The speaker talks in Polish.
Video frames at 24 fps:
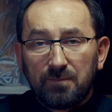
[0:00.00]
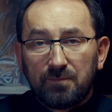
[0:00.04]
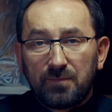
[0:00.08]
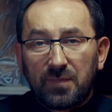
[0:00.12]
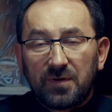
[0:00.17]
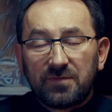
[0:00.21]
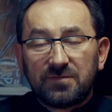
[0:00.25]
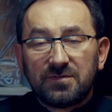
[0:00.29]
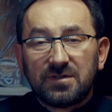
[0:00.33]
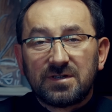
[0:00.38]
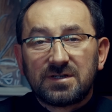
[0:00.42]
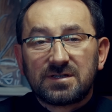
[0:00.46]

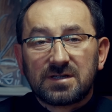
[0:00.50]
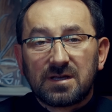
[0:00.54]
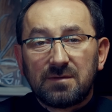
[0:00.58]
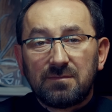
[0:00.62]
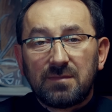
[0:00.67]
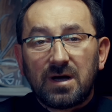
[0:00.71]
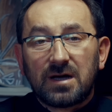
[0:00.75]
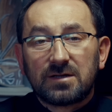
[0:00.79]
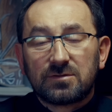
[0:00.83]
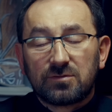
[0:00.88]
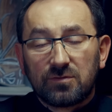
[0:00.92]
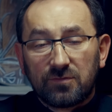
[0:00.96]
pewnych
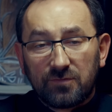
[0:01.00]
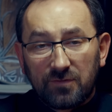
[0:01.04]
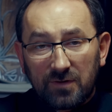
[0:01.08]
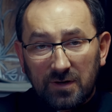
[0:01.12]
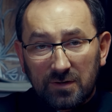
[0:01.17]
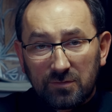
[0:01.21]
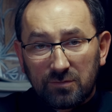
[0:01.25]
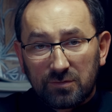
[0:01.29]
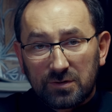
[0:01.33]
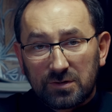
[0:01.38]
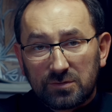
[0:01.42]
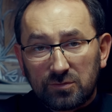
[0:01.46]
schematów,
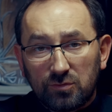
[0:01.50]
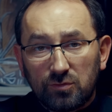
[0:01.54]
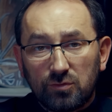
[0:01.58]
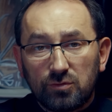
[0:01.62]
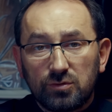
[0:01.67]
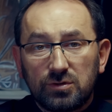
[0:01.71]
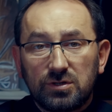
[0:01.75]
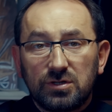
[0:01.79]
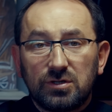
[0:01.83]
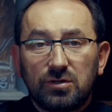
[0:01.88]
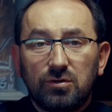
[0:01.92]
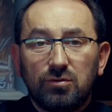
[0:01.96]
akurat
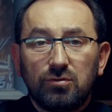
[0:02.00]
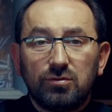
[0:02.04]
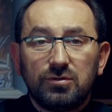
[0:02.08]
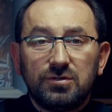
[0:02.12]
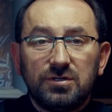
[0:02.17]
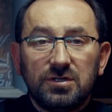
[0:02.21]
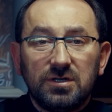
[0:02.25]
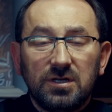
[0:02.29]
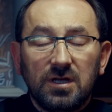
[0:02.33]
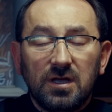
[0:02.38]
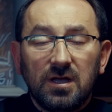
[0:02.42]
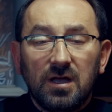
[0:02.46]
u tych
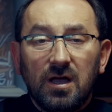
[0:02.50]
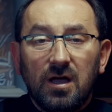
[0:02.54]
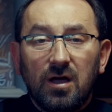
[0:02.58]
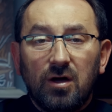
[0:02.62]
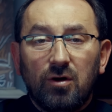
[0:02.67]
ludzi